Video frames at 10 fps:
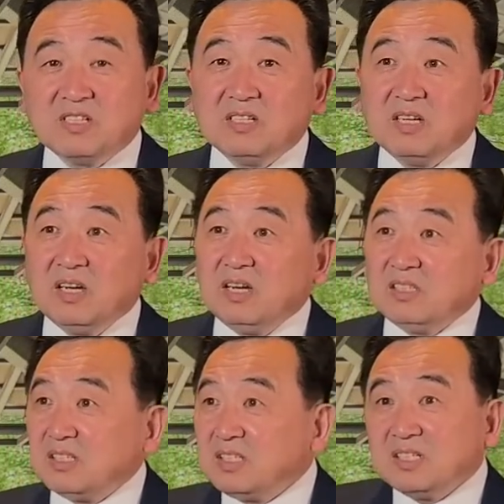子？
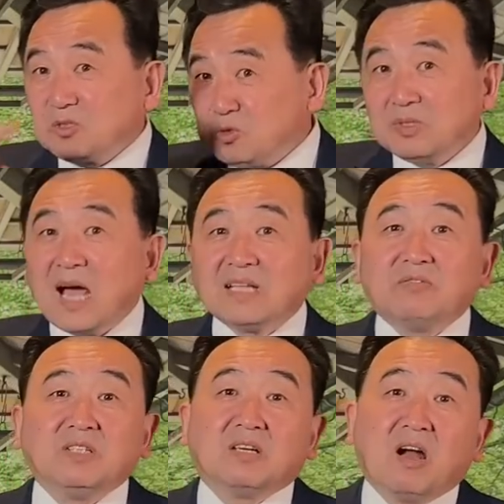这是一个巨大的
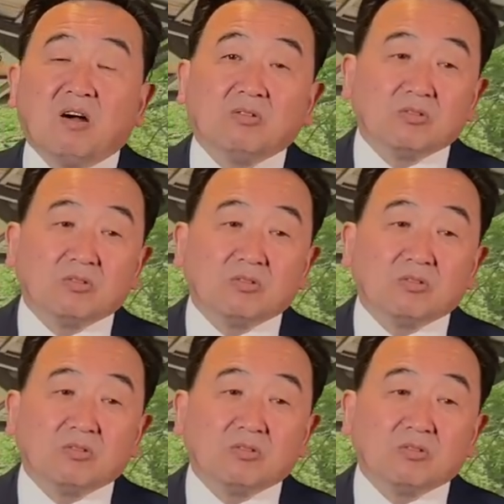问号。